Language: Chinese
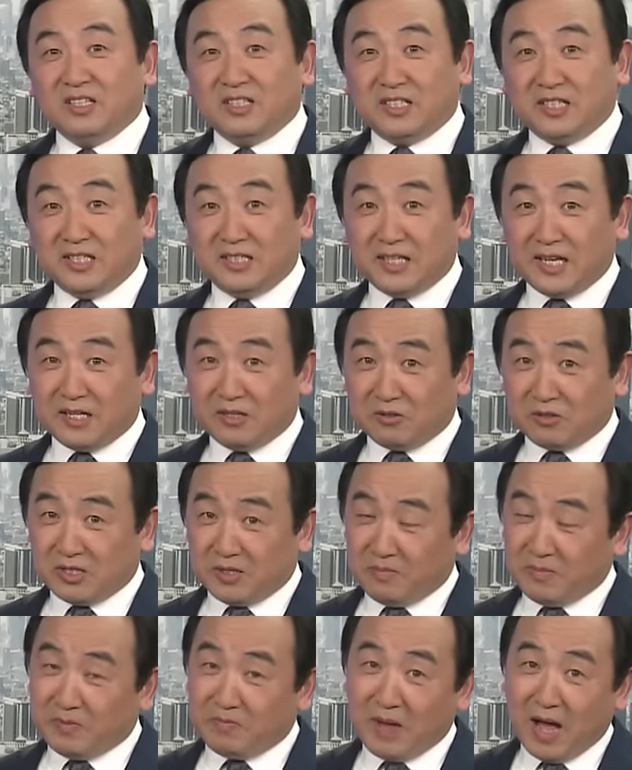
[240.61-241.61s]
今天有
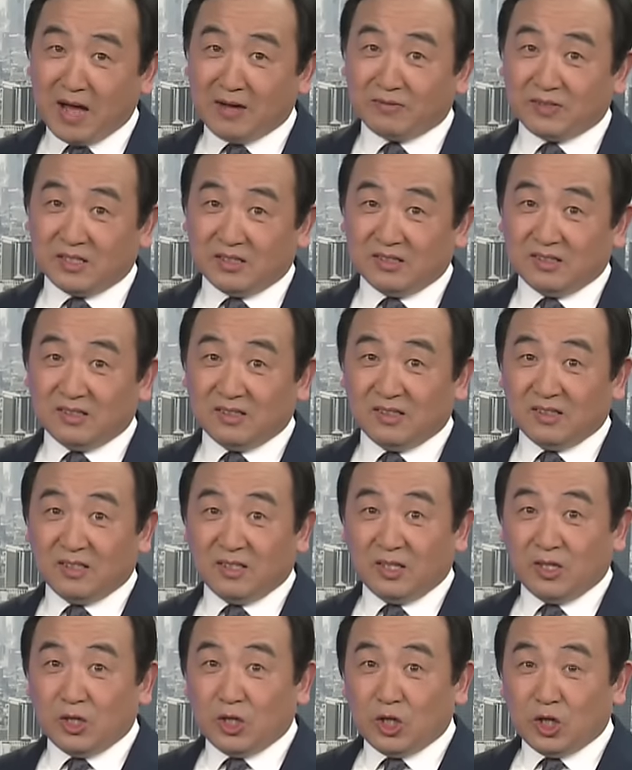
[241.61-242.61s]
什么麻烦？
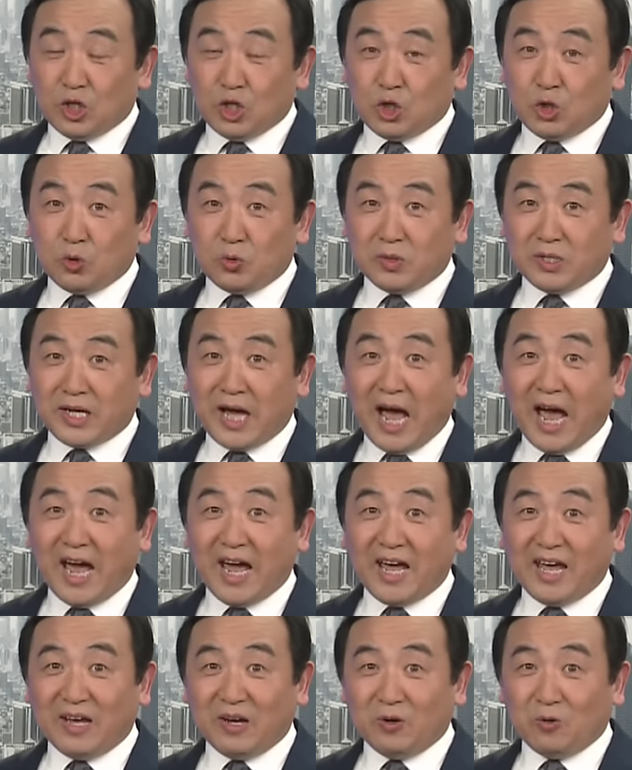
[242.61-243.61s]
军
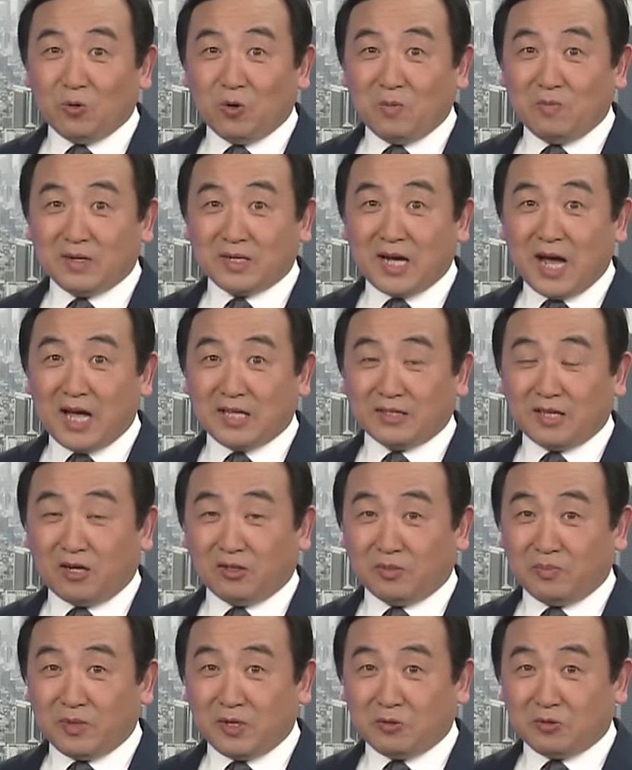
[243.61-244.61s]
改我们看
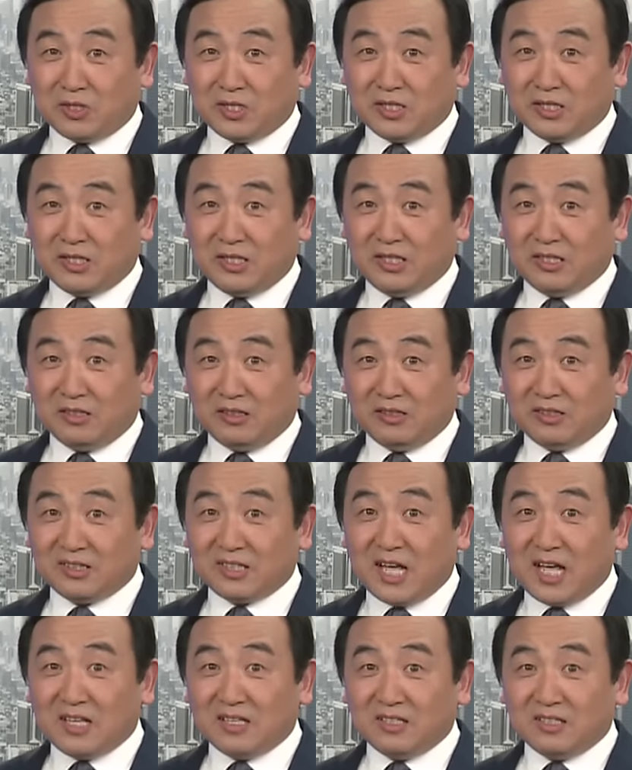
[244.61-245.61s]
到的没有声音，
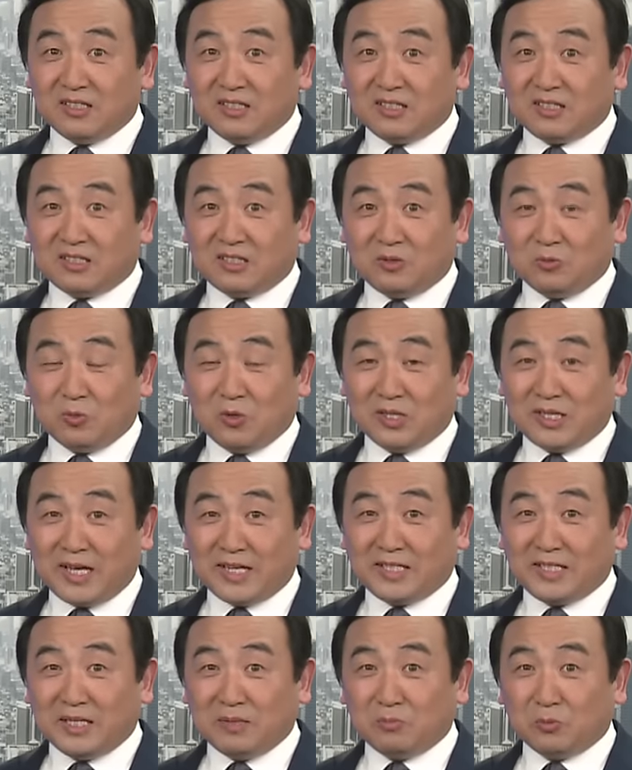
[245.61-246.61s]
但我在
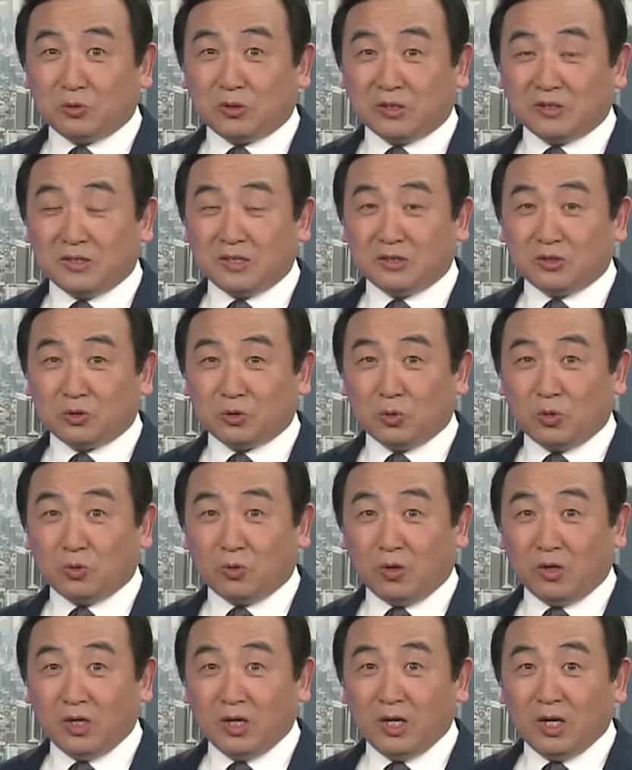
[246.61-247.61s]
节目曾经说
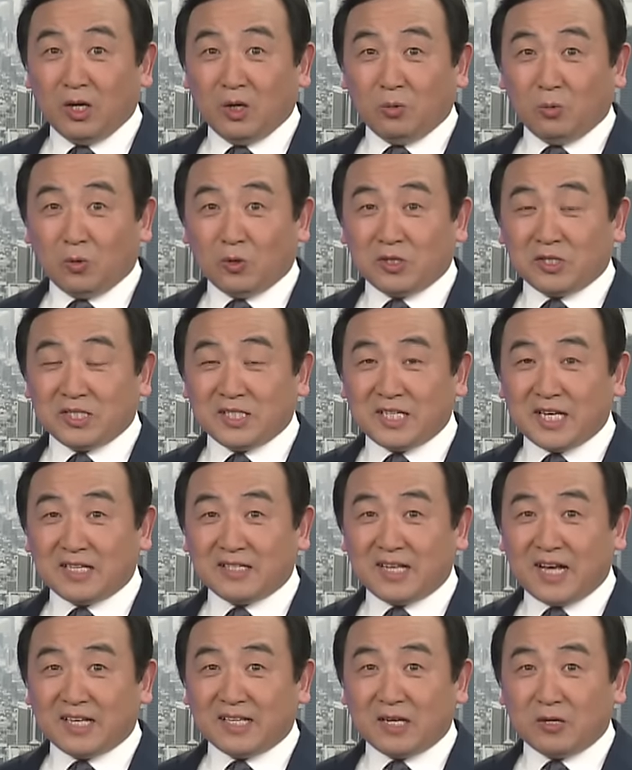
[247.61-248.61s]
过，我说
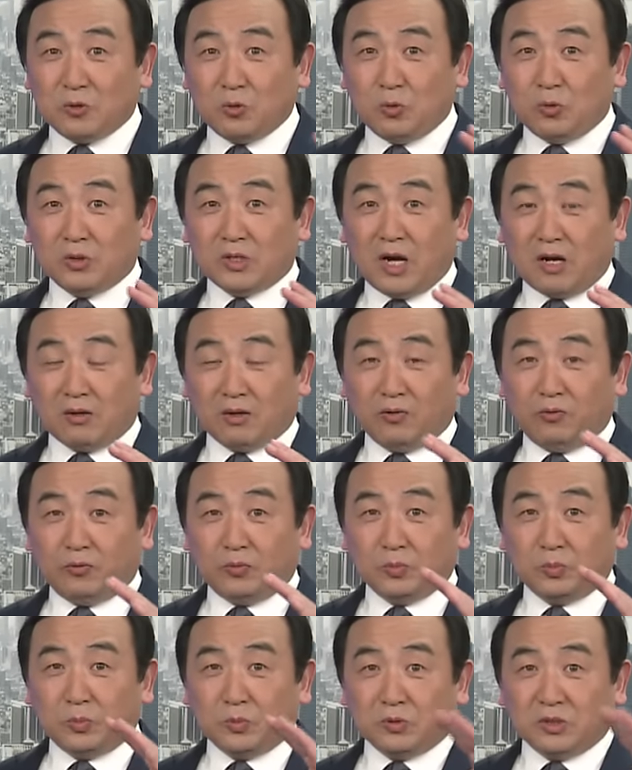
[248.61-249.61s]
现在他遇到了
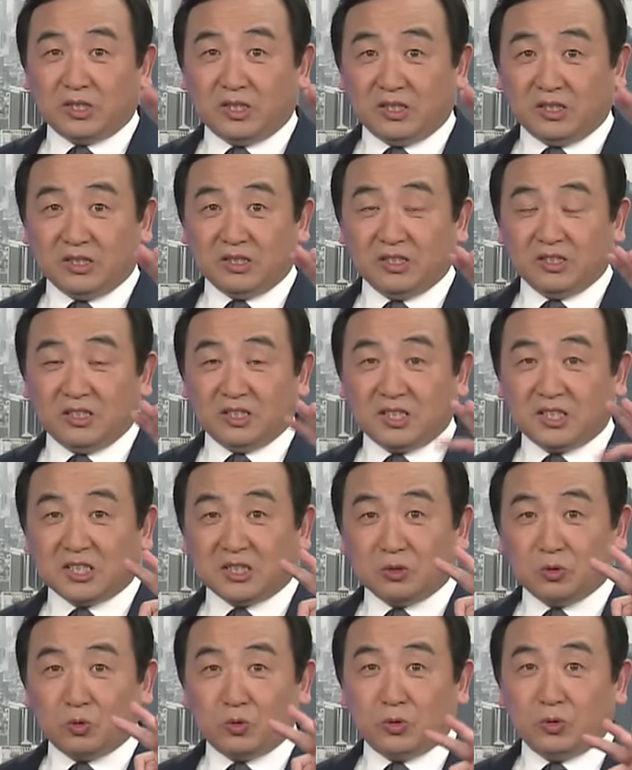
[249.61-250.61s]
副部级、
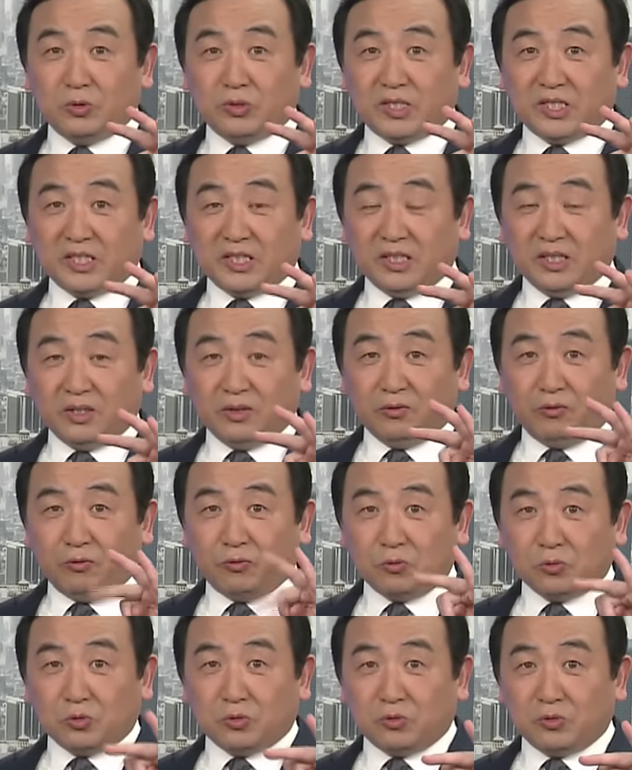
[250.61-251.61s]
正局级、
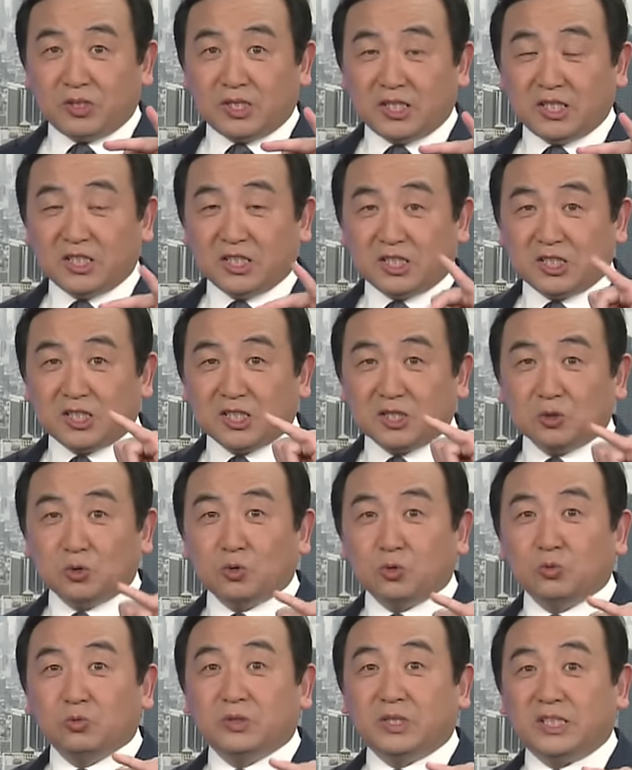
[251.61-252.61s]
副局级、正
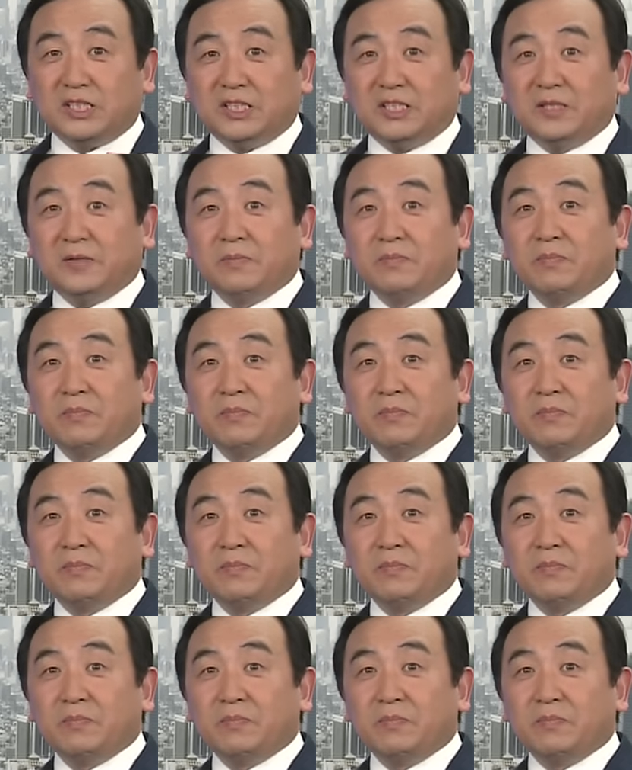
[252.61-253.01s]
处级，